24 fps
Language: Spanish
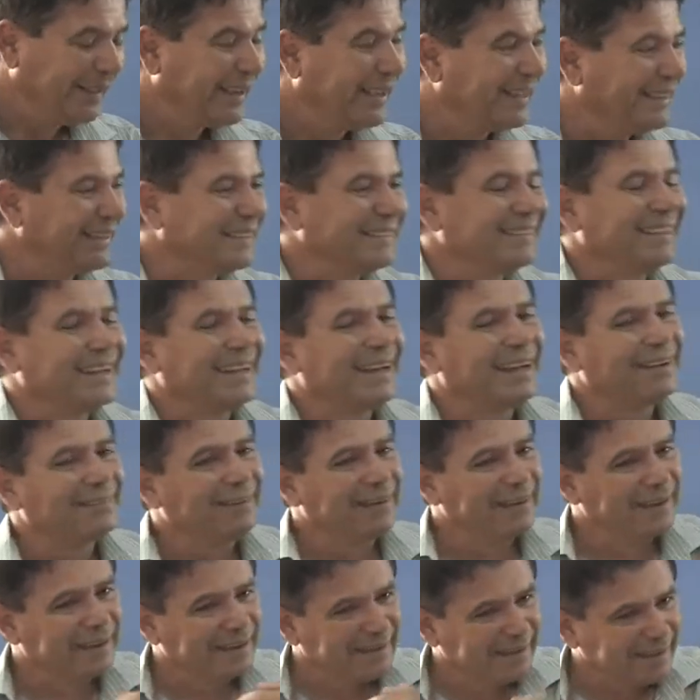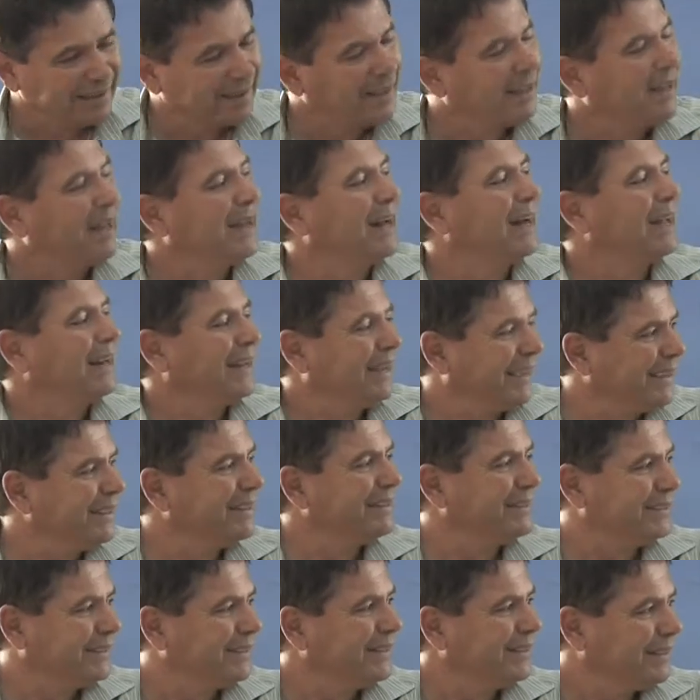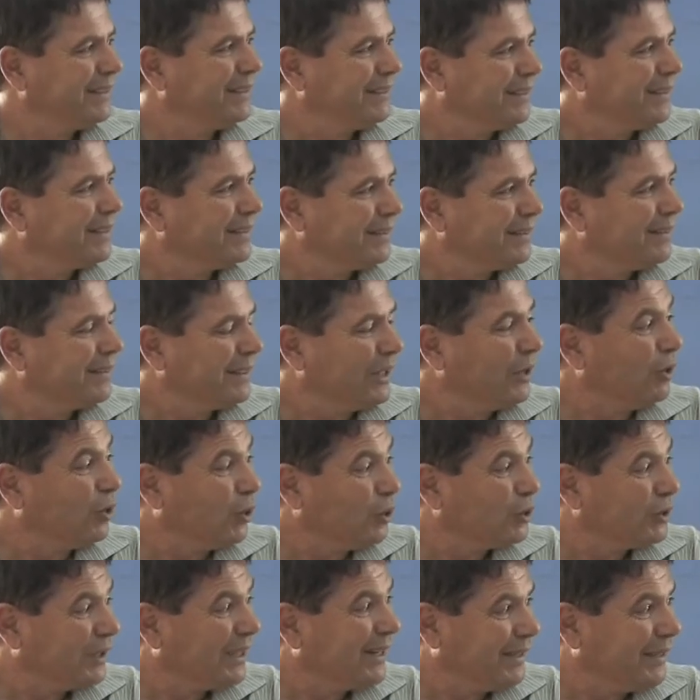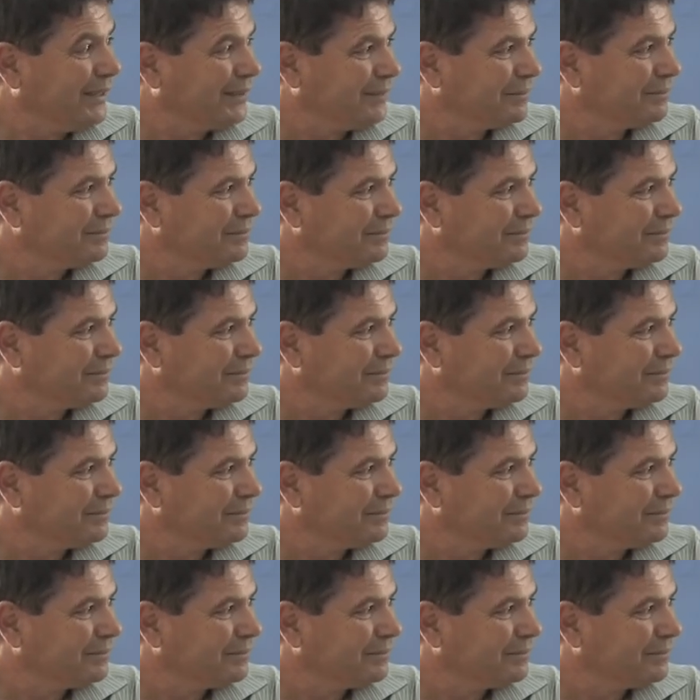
que te sacaban a la gente de los hoteles,